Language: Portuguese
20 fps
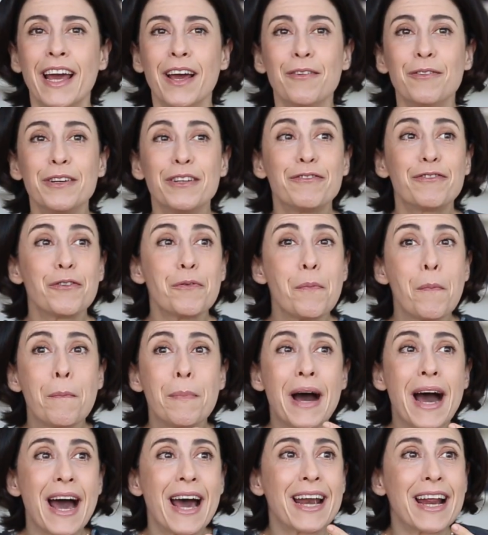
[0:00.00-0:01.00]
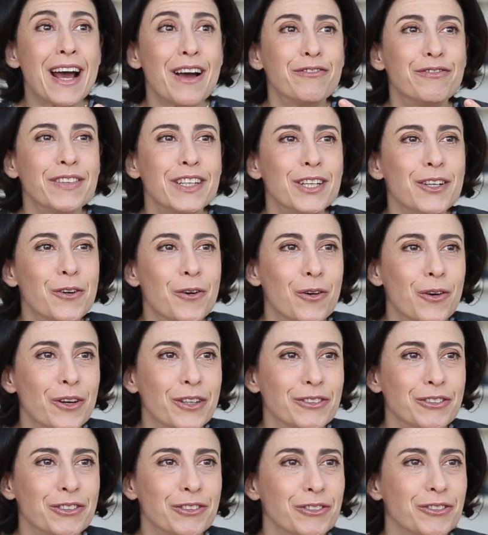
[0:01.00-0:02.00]
é um livro
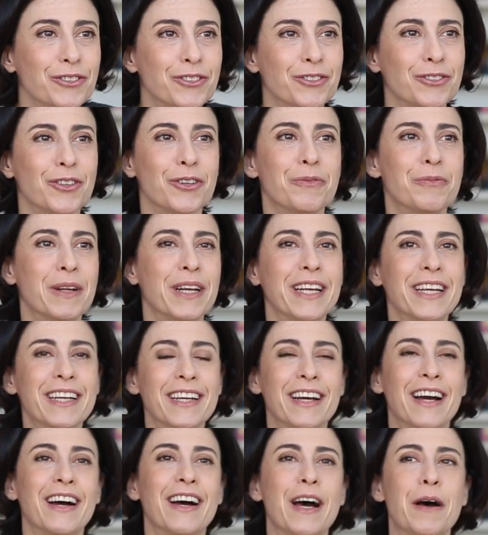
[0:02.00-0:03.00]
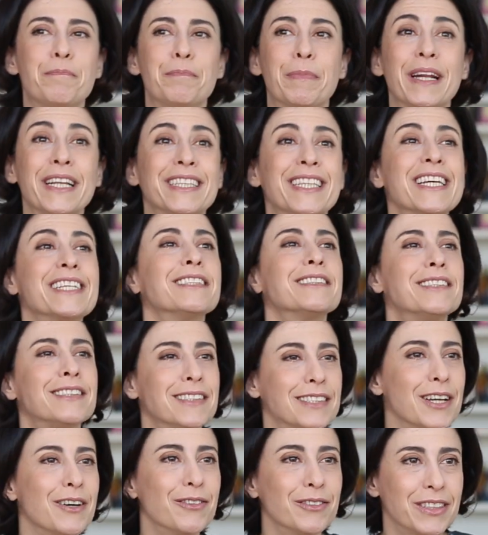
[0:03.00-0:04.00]
maravilhoso sobre a
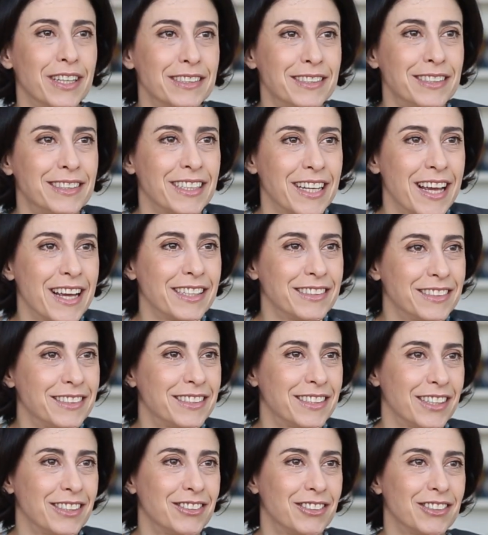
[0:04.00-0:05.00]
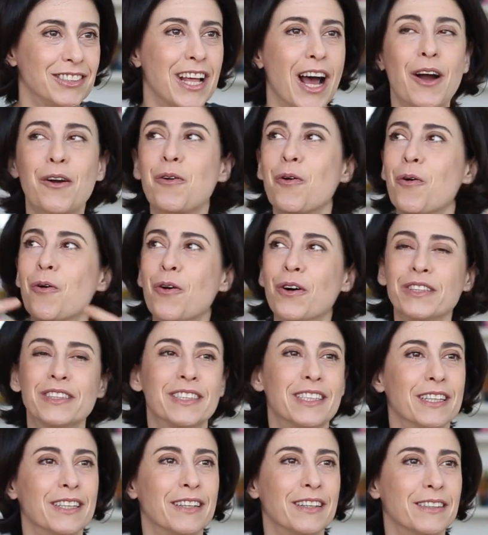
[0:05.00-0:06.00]
pretensão da ciência de dar
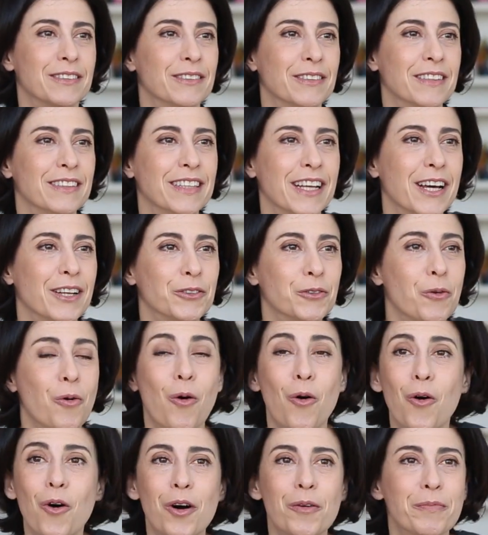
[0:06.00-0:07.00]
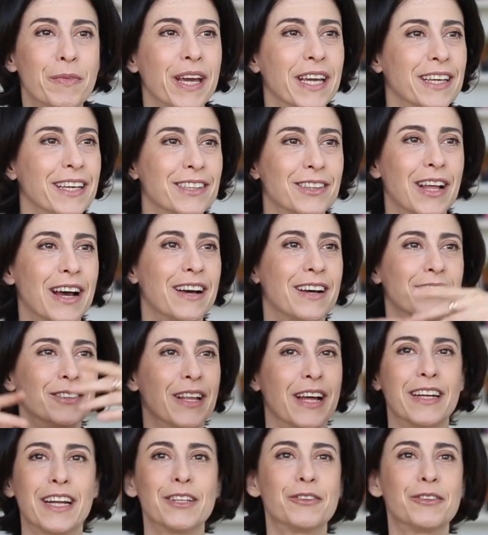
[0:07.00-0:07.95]
conta né, do homem e da, da